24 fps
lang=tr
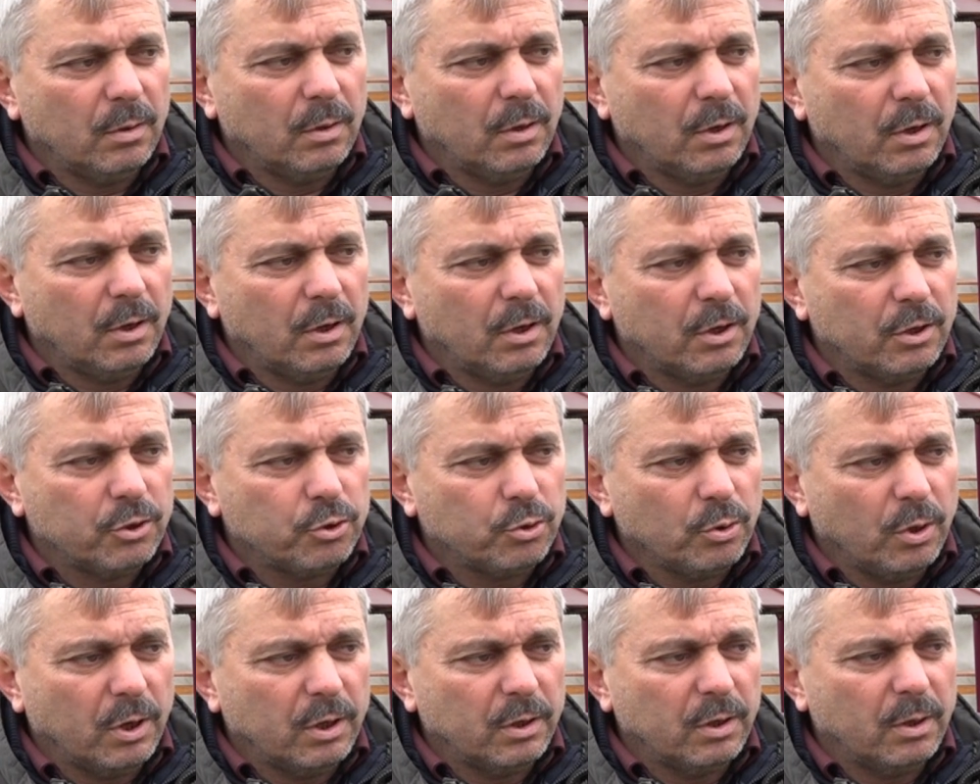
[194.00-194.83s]
E,
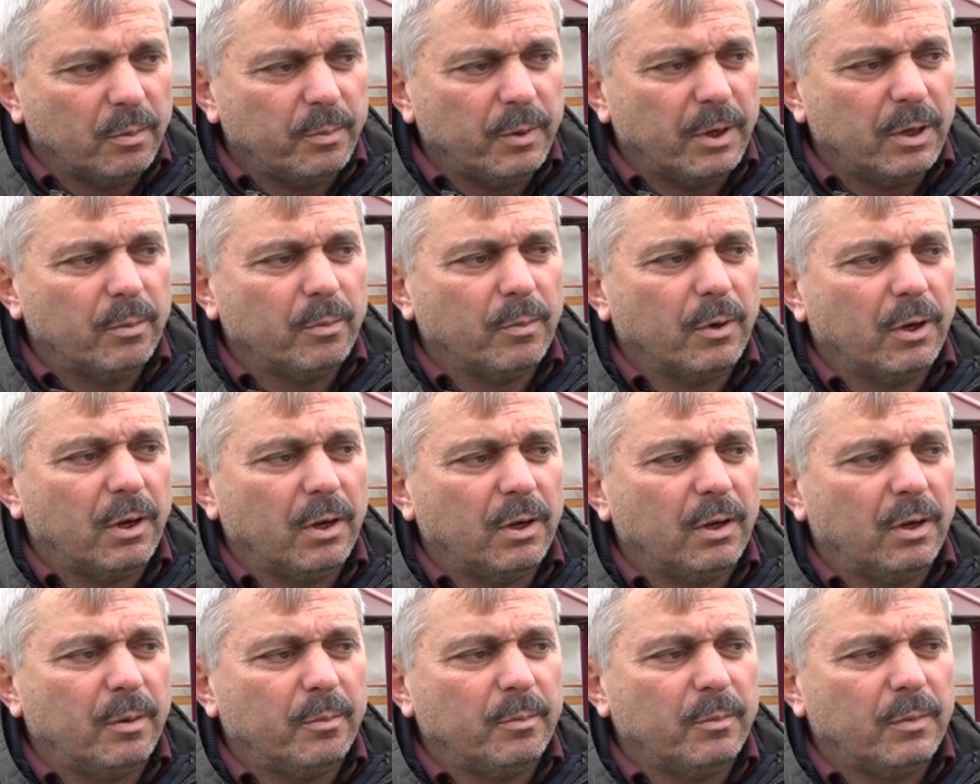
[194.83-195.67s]
şu anda benim
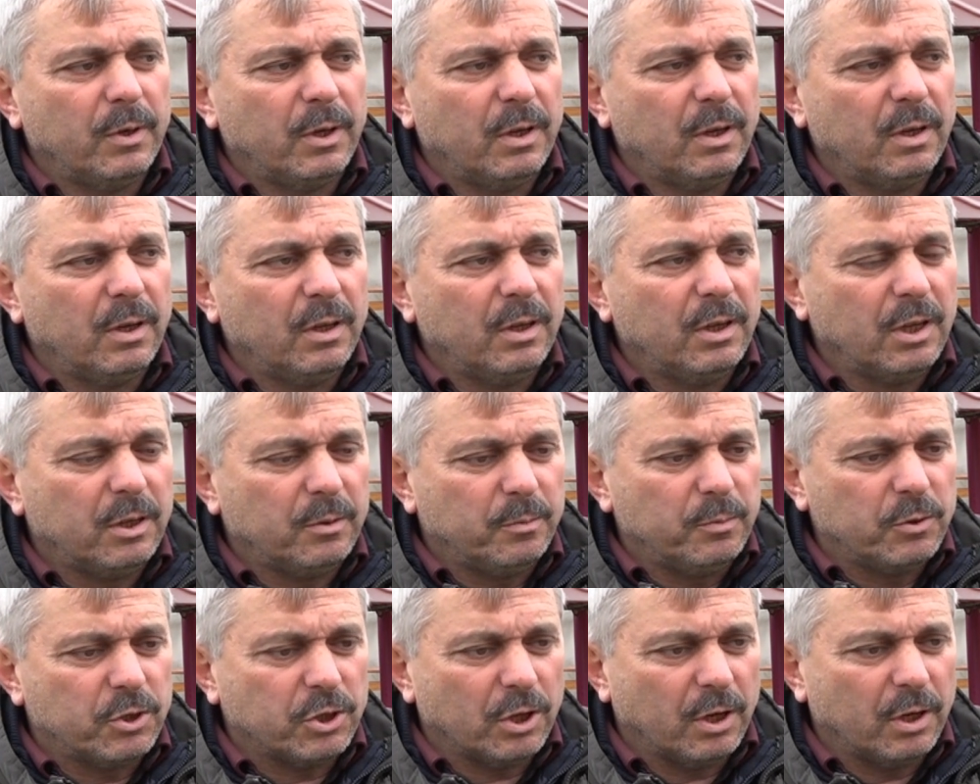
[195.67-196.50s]
mahallem e,
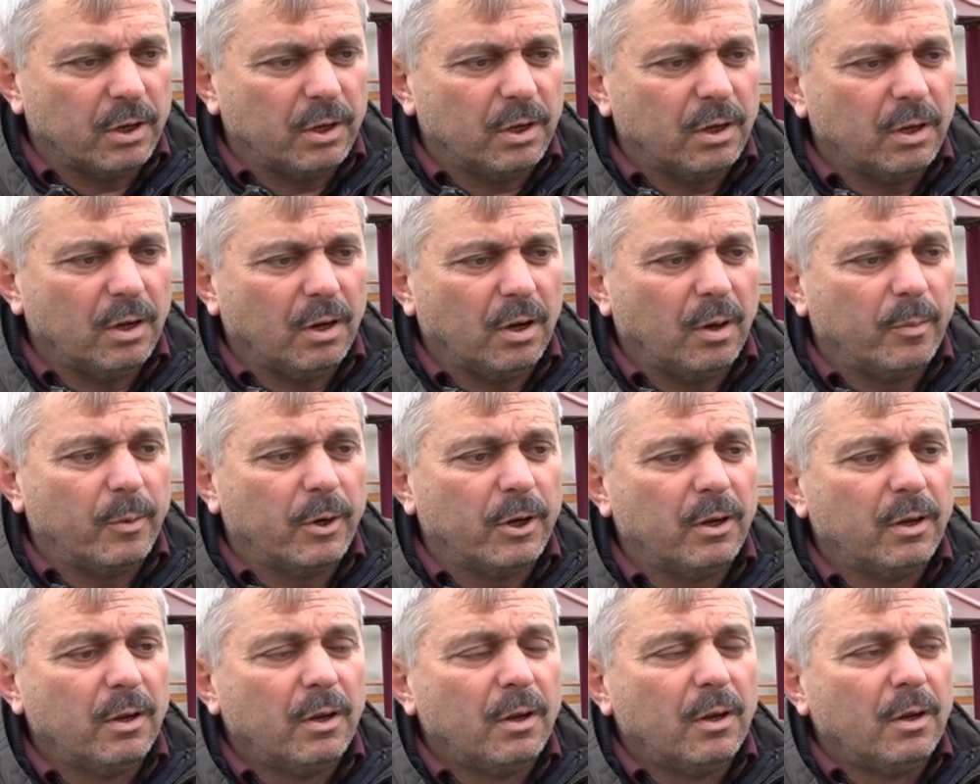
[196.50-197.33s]
70 hane
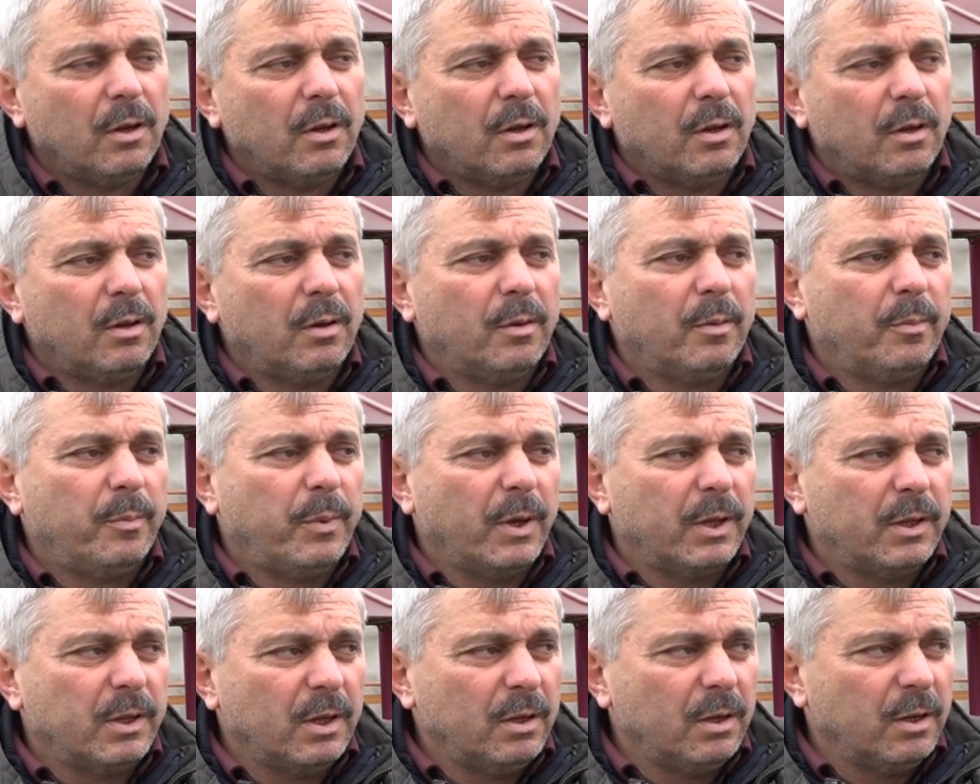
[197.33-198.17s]
ama e,
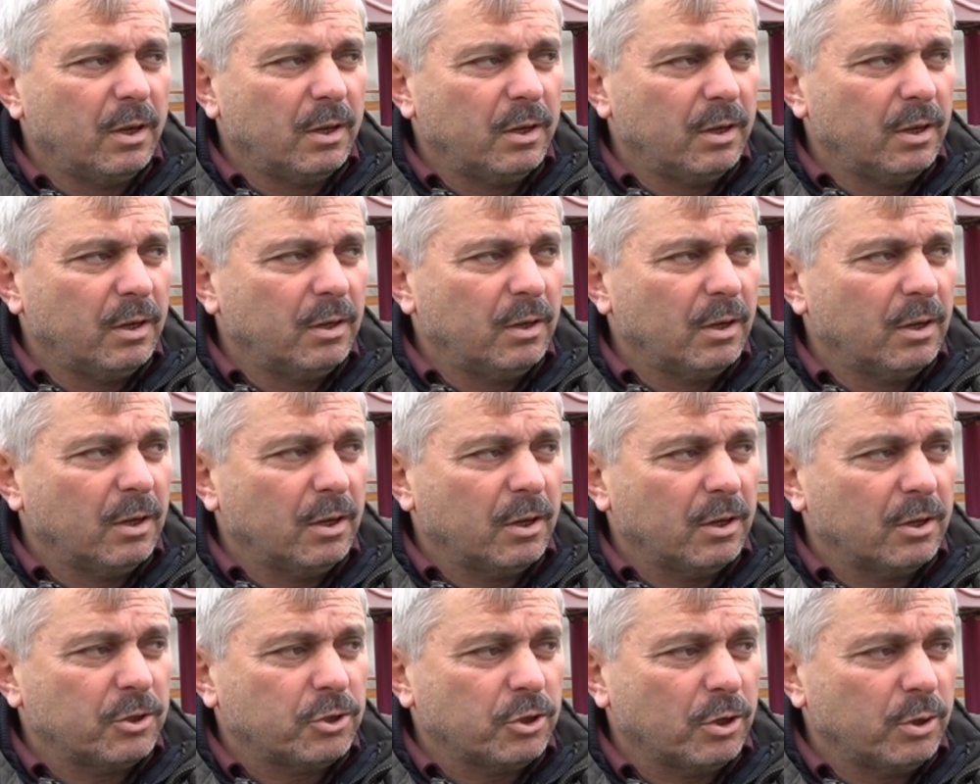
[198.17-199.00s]
benden ileriye de
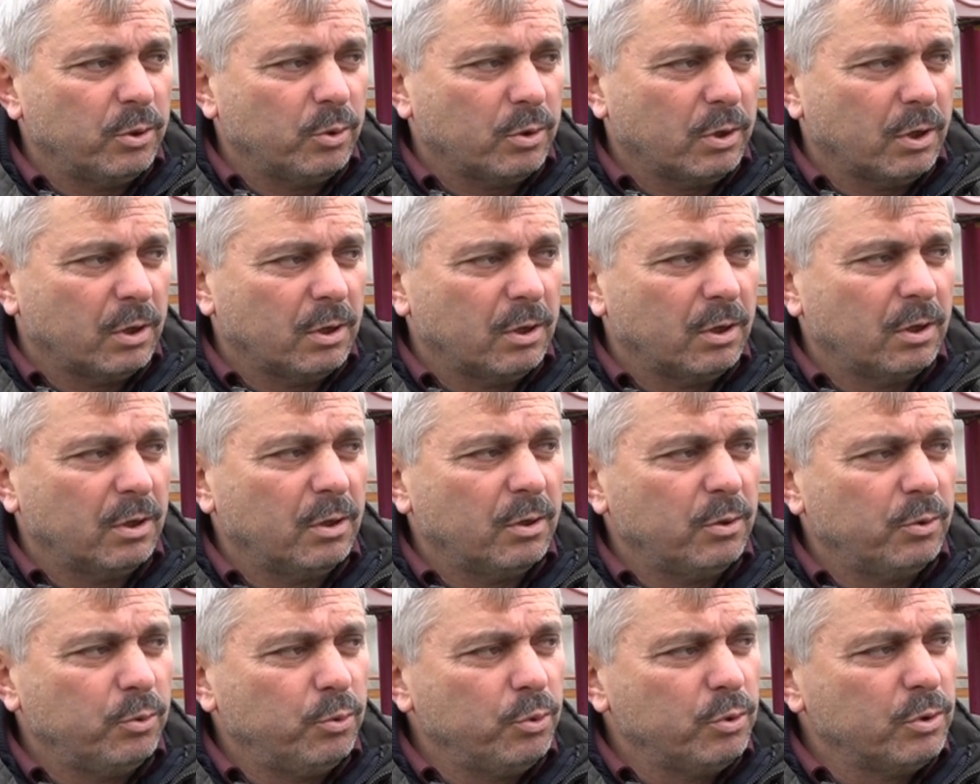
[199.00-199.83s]
aşağı yukarı
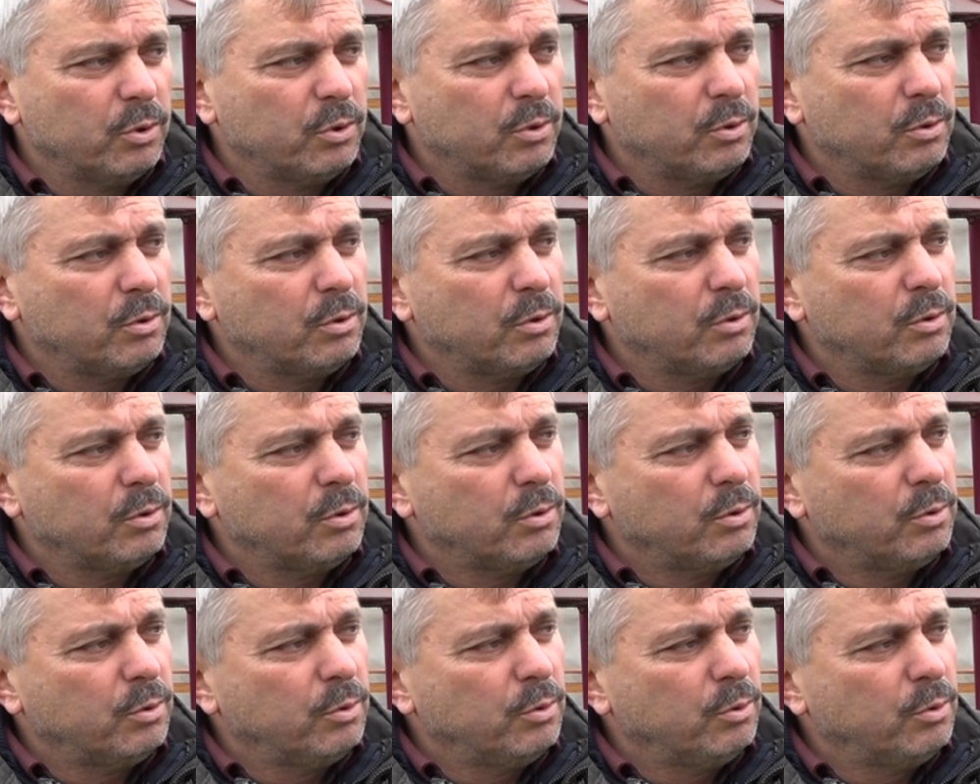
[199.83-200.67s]
100
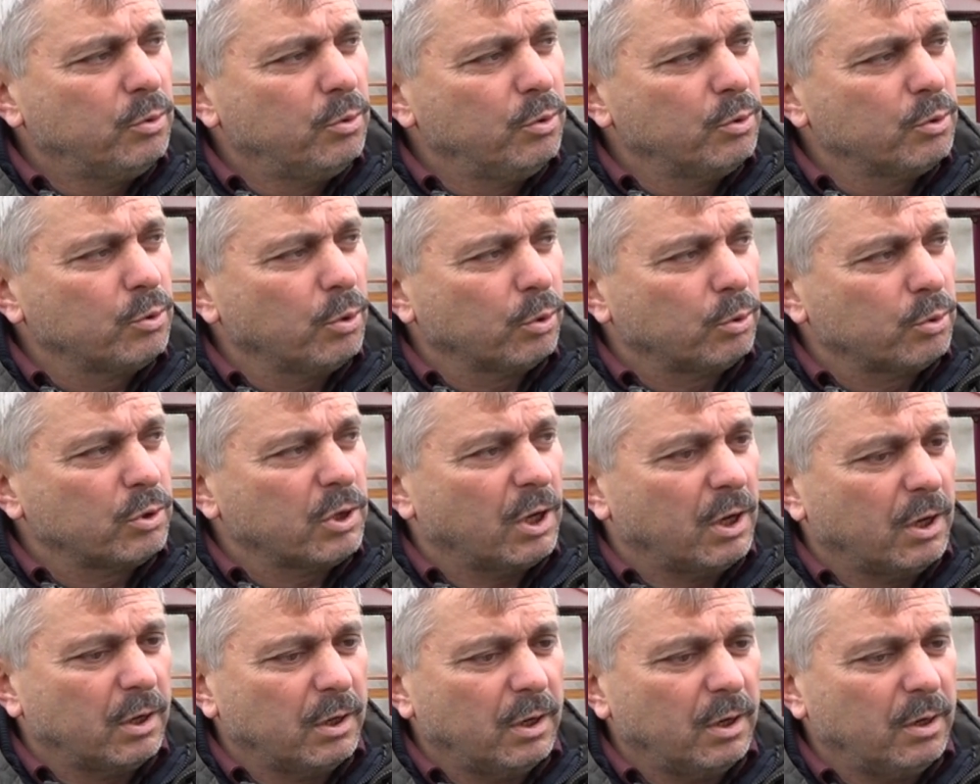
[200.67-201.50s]

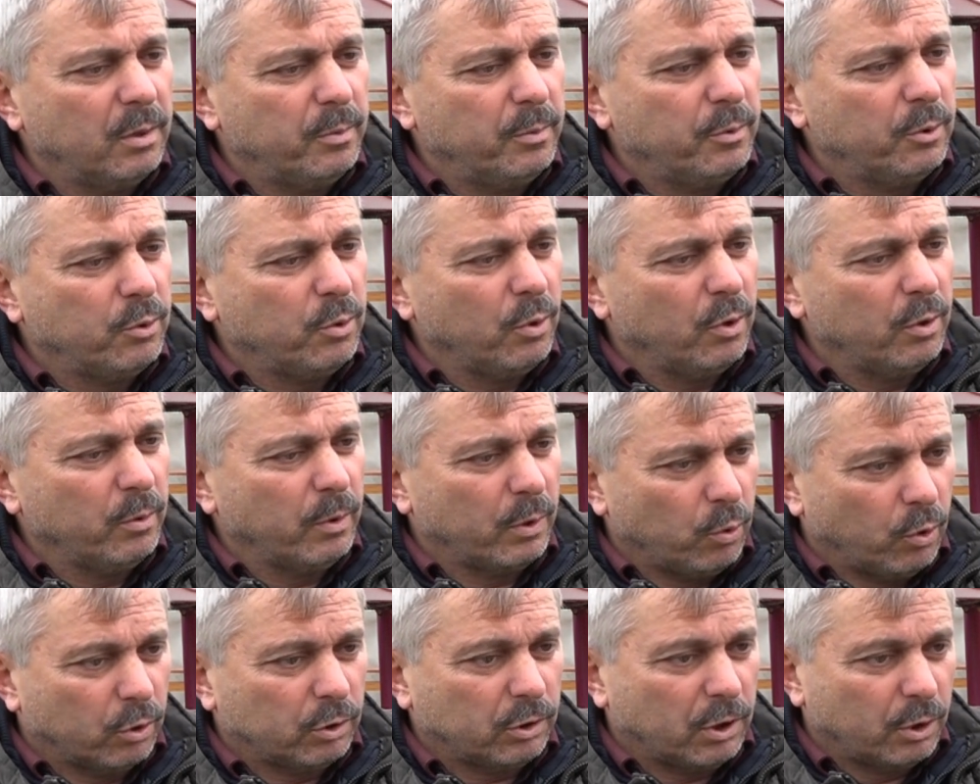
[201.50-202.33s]
130 haneli bir göy
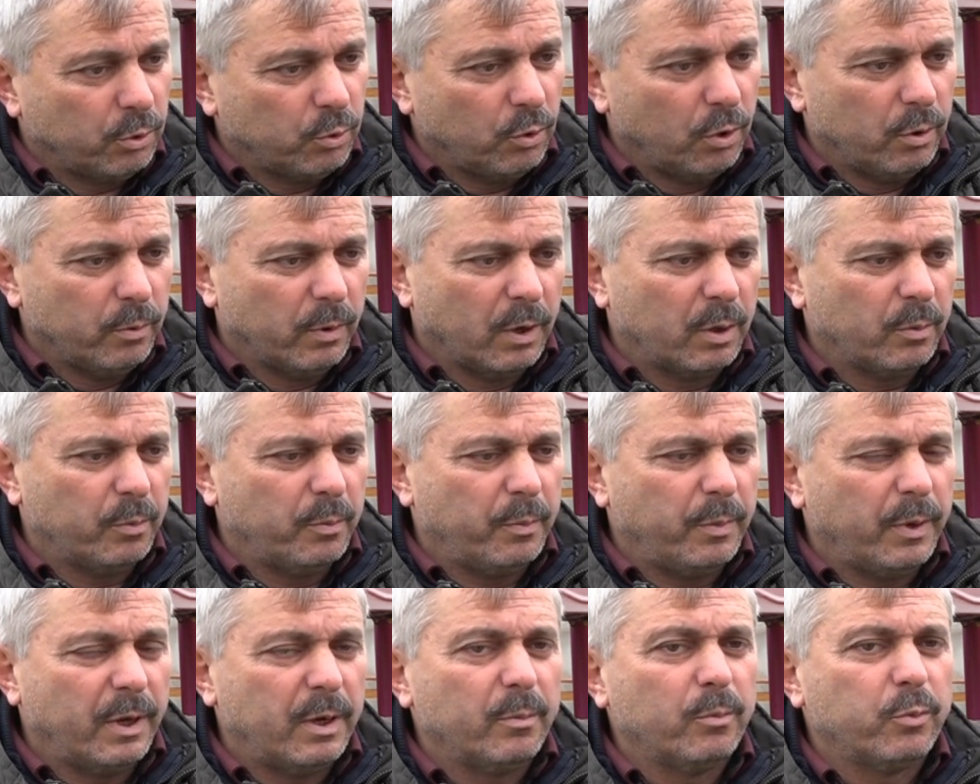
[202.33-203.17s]
var. Orta göy var.
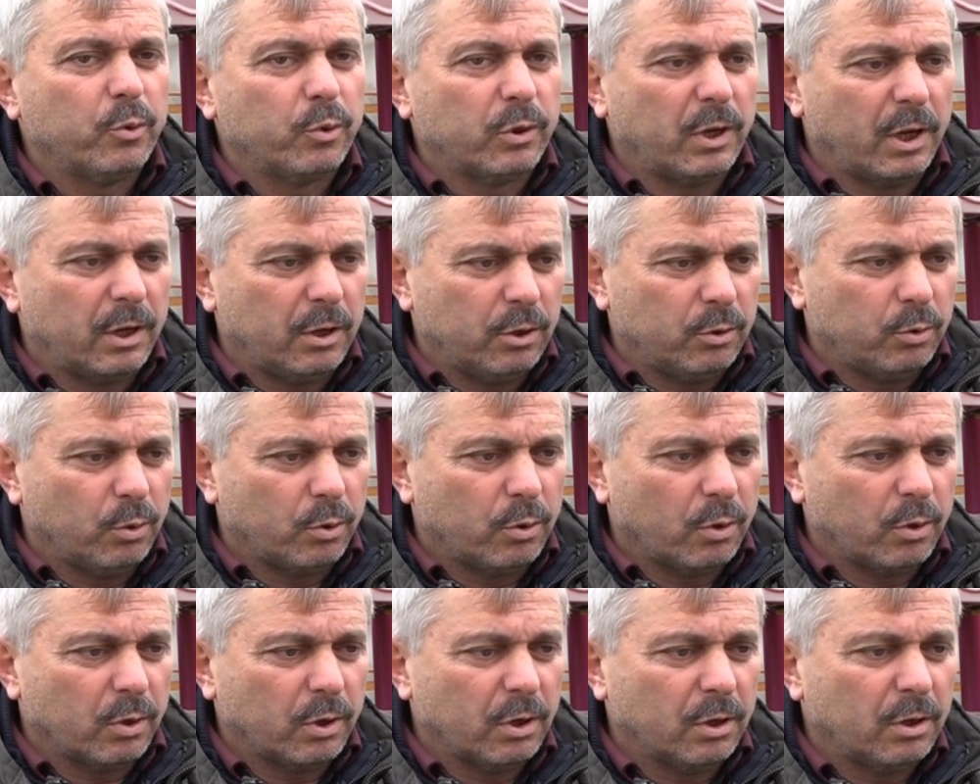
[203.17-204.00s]
Benim buradan
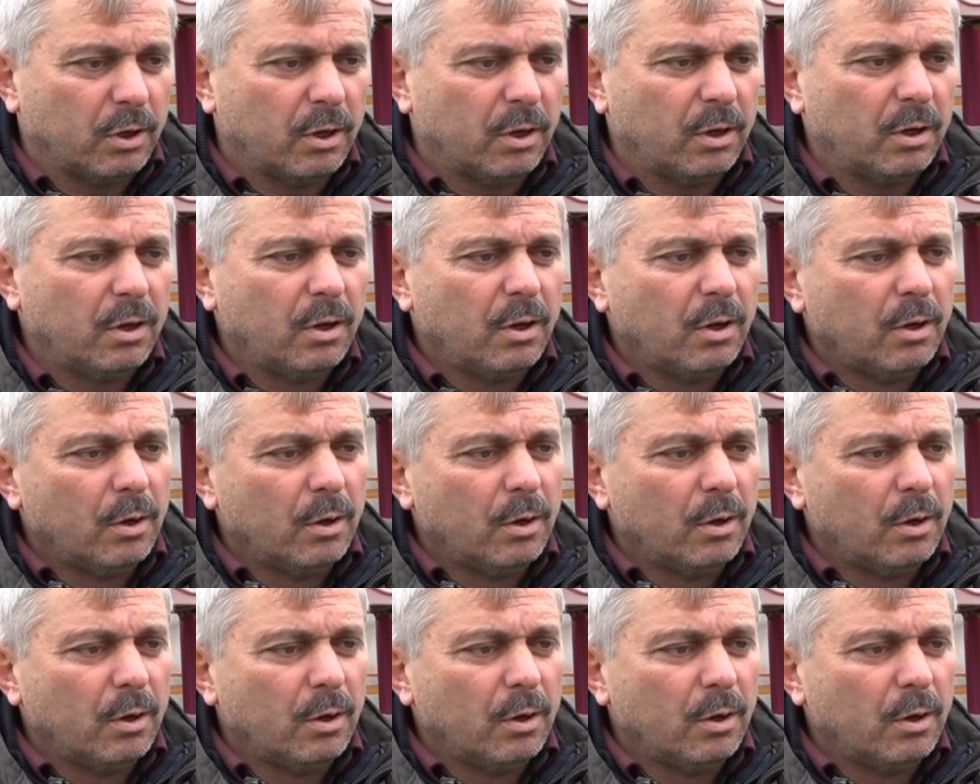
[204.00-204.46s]
gidiyor oraya da.